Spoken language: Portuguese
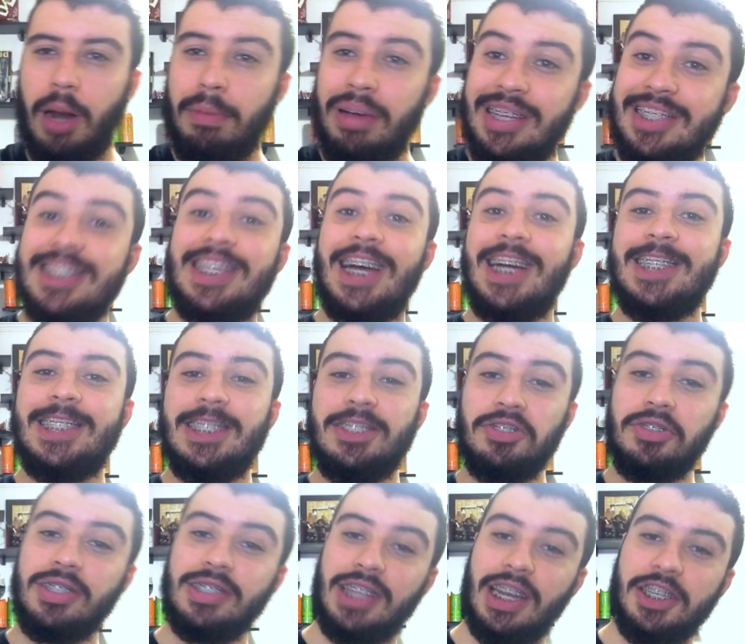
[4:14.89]
Mas antes
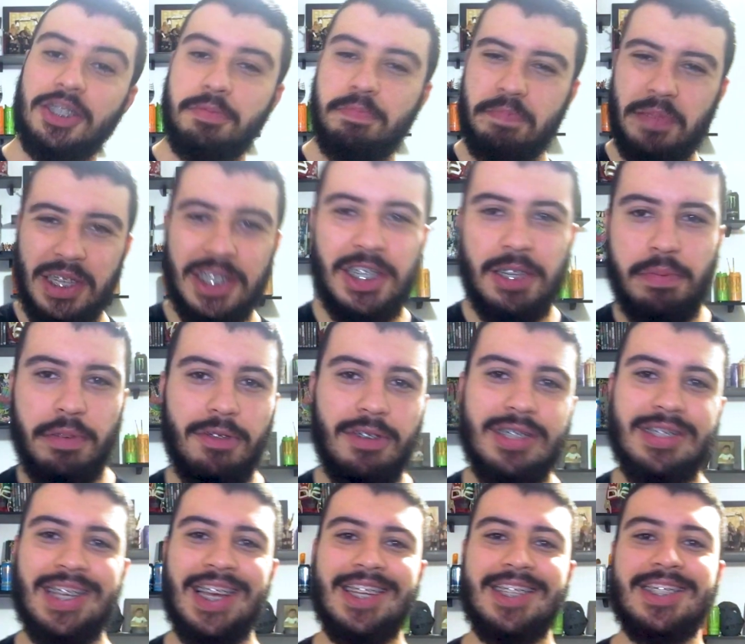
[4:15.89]
eu gostaria de pedir para
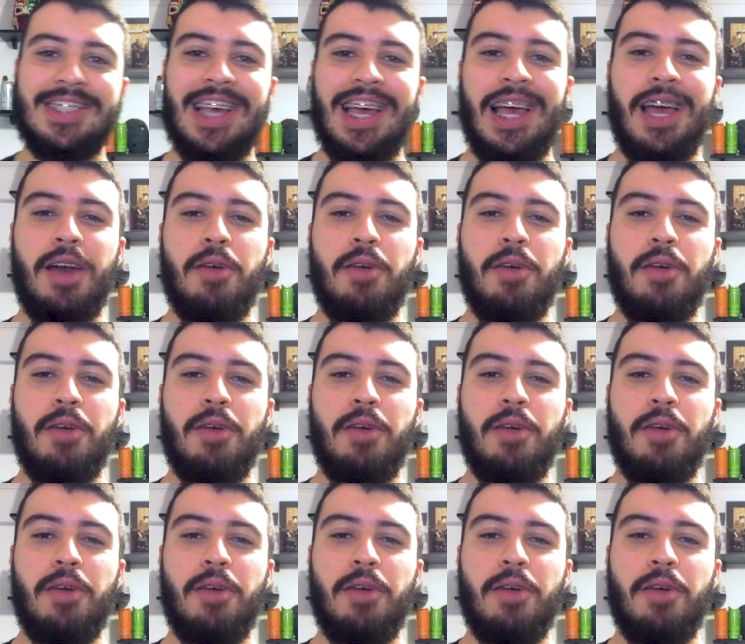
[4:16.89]
vocês,